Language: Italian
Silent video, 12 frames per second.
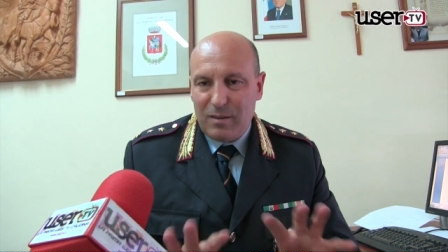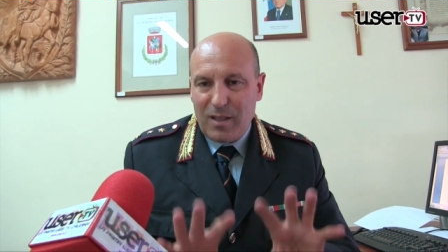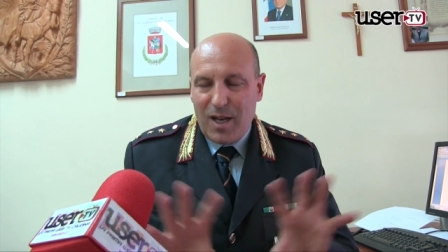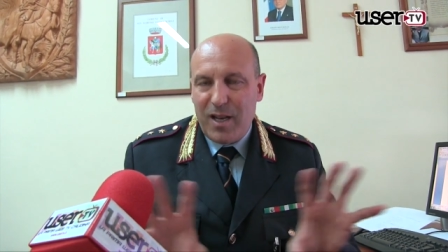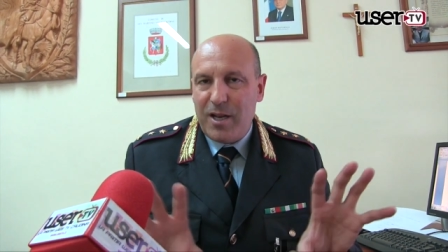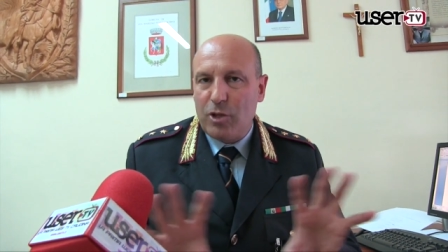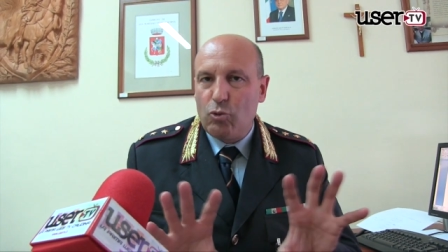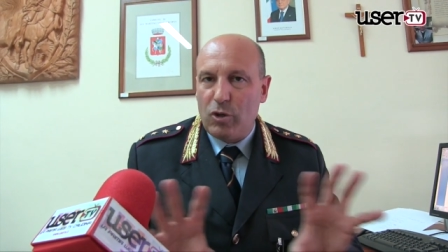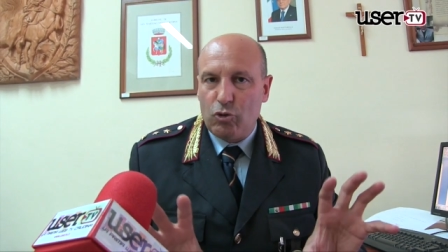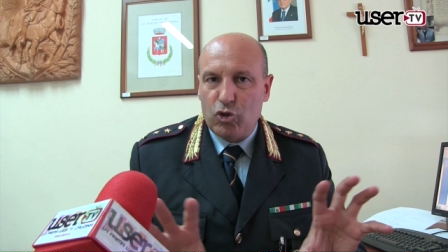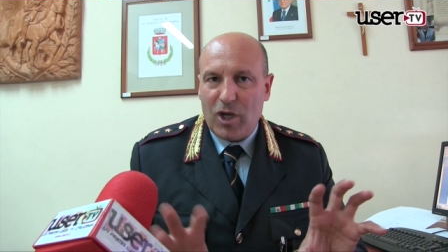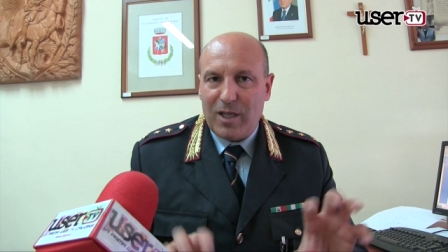delinea
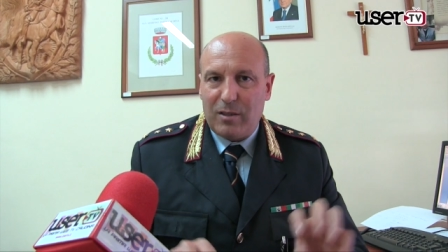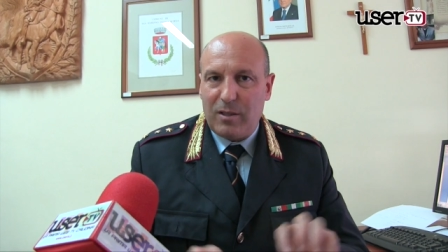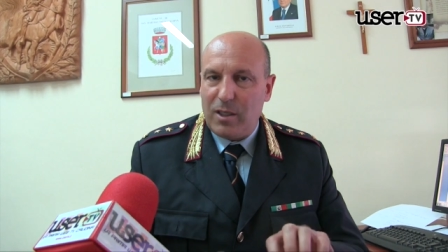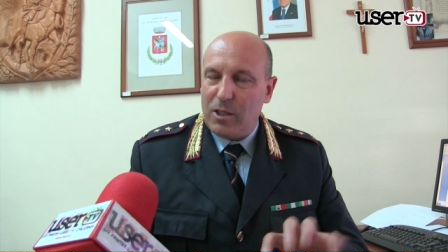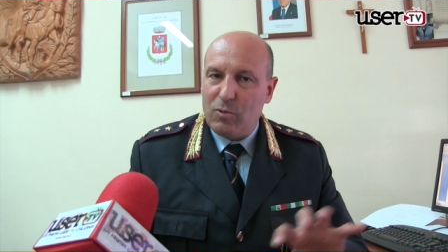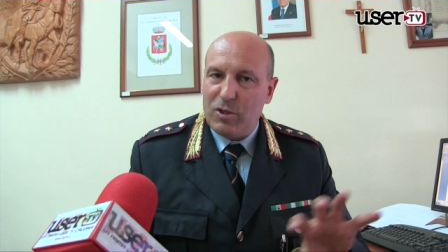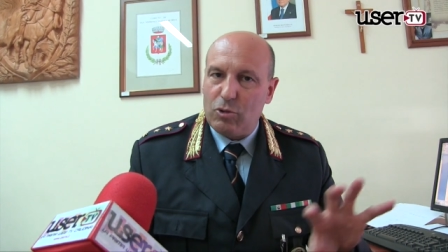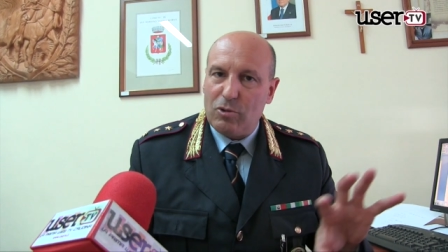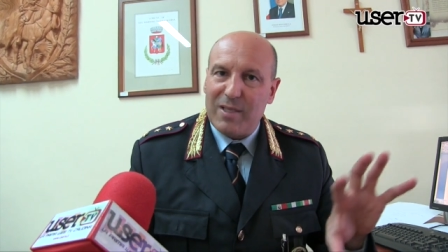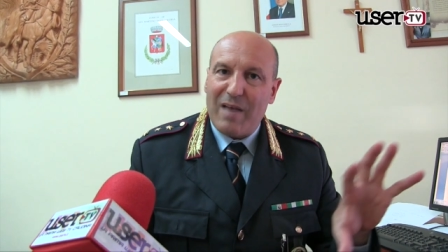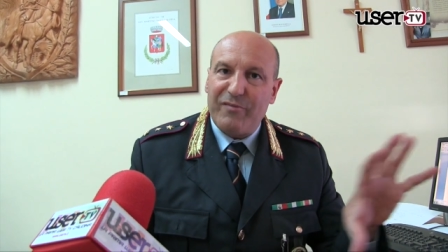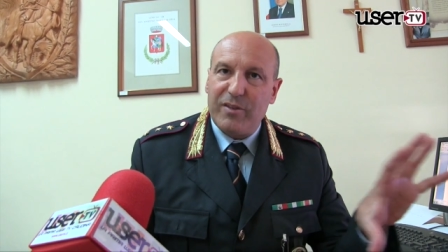due concetti, questo
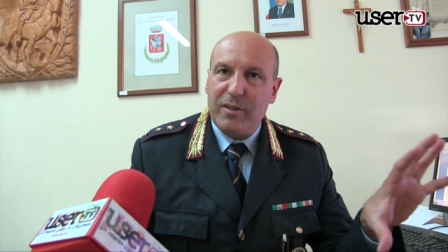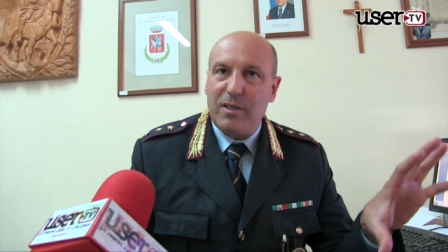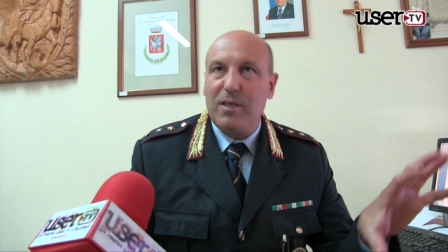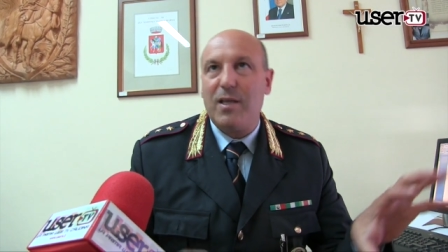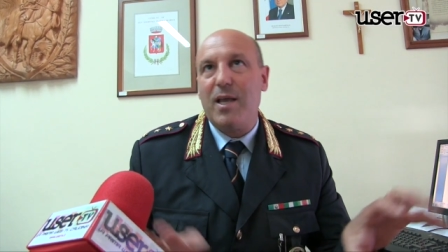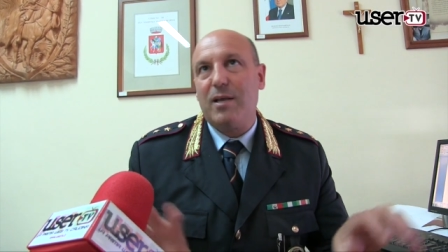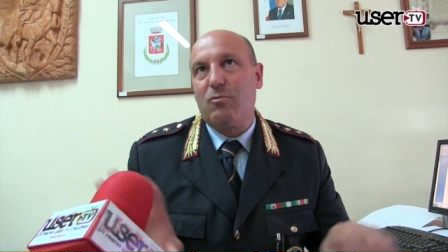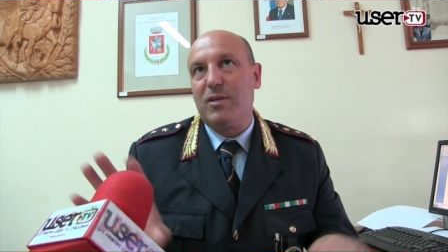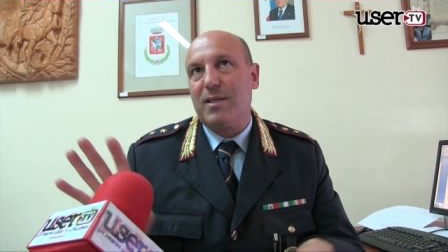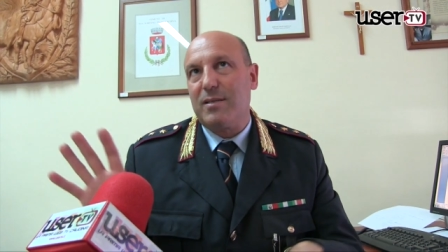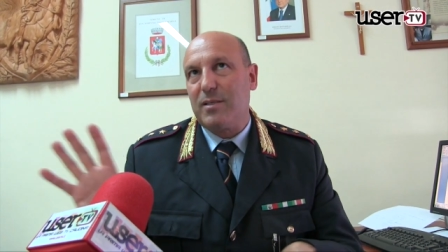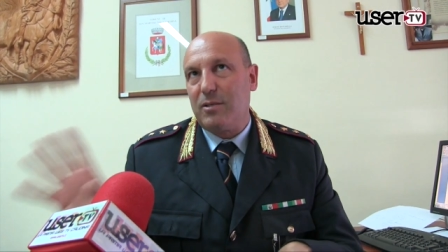safety e
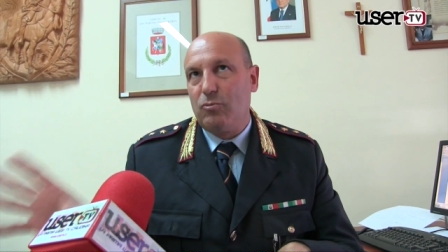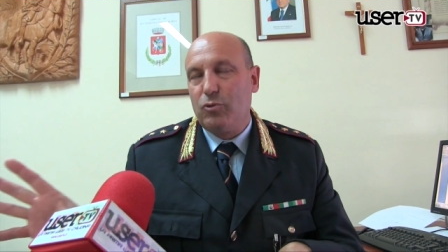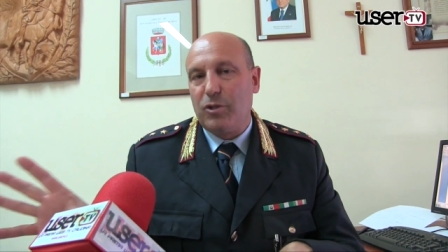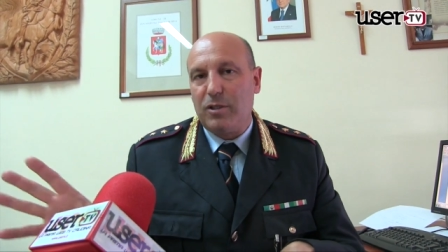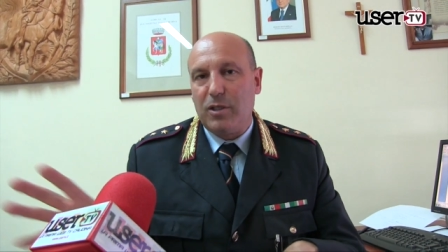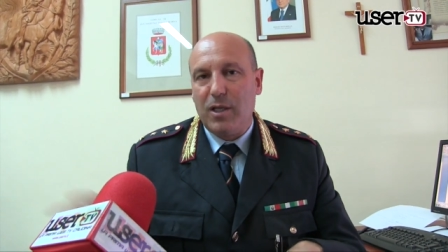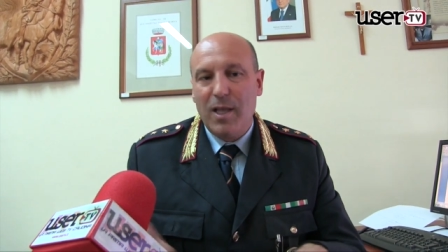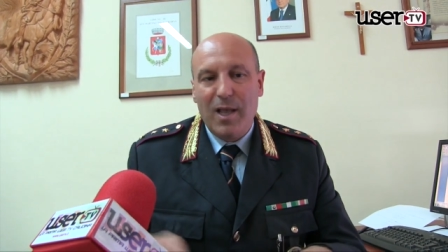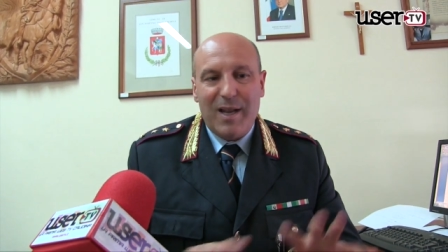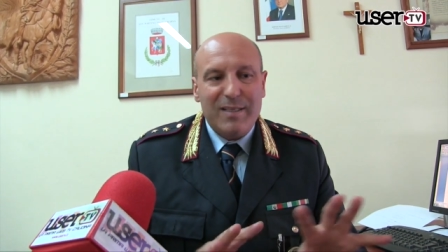questa security.